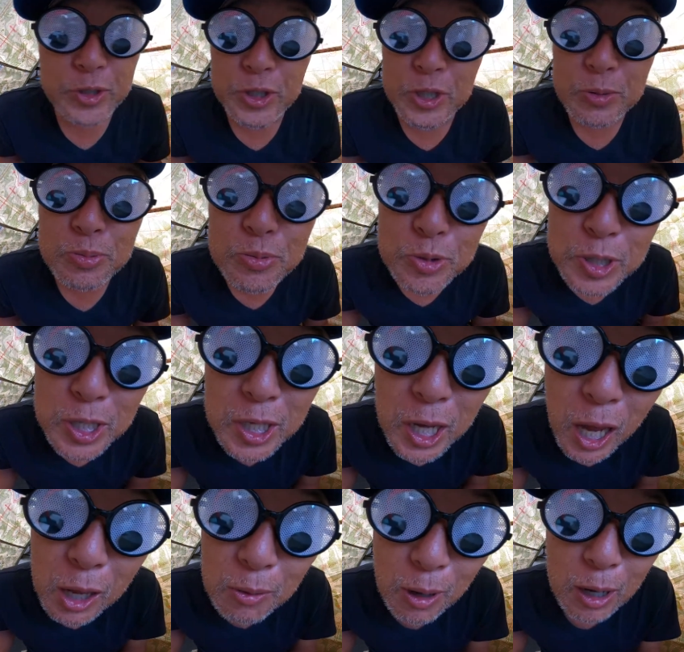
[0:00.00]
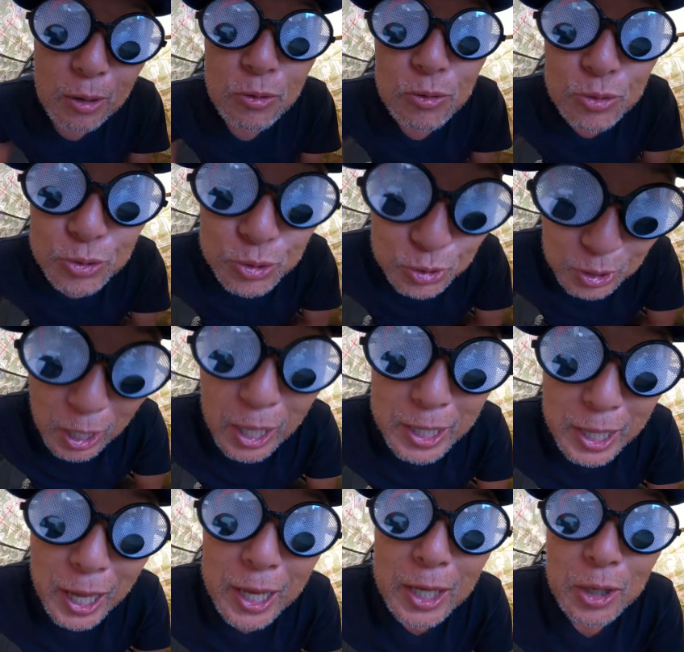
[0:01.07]
自分以外は映ら
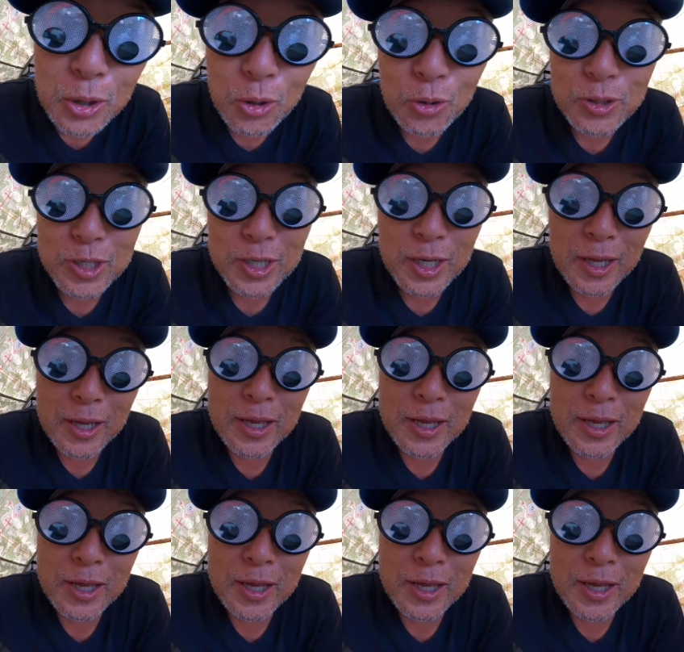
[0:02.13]
ないように